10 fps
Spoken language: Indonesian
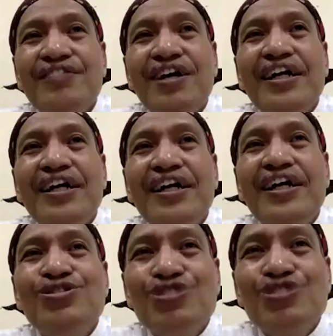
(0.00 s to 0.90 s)
itu
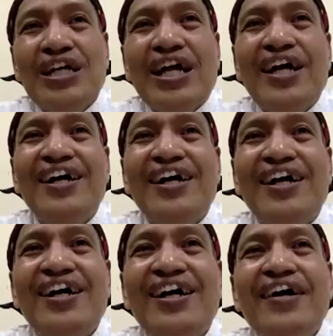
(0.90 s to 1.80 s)
akan susah
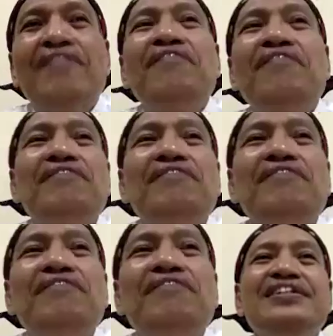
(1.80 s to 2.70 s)

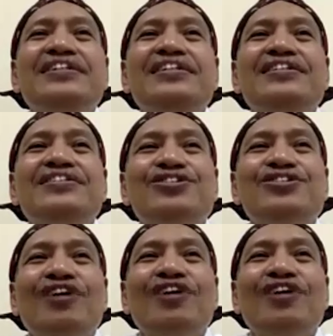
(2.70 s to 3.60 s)
menjadi
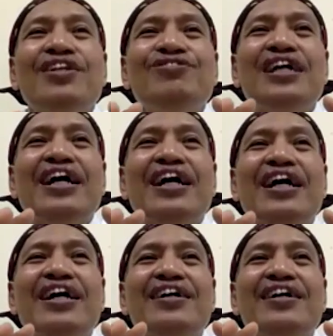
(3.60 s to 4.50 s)
sesuatu
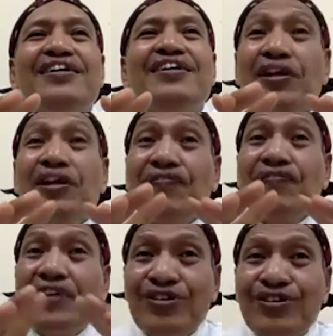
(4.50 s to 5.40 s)
yang
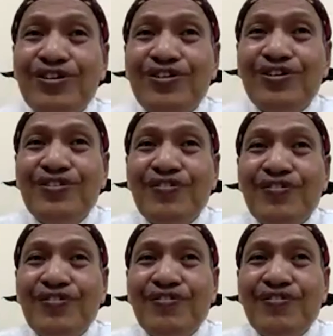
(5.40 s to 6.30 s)
terbentuk
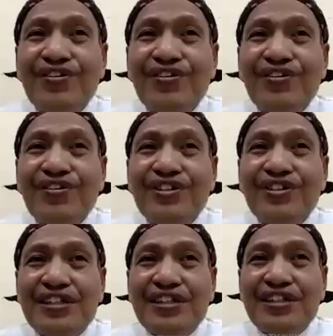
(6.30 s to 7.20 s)

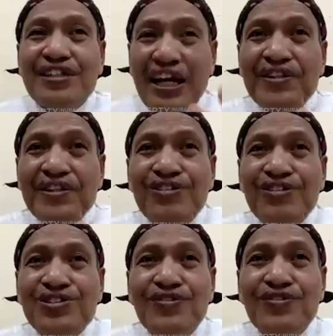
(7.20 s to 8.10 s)
dalam
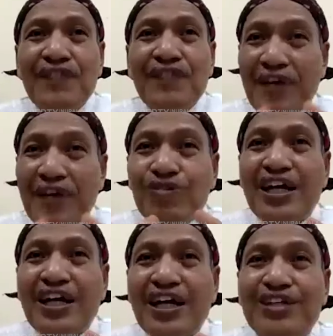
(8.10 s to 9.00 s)
bentuk sebuah
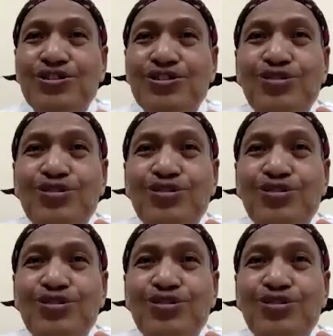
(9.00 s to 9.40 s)
bangunan atau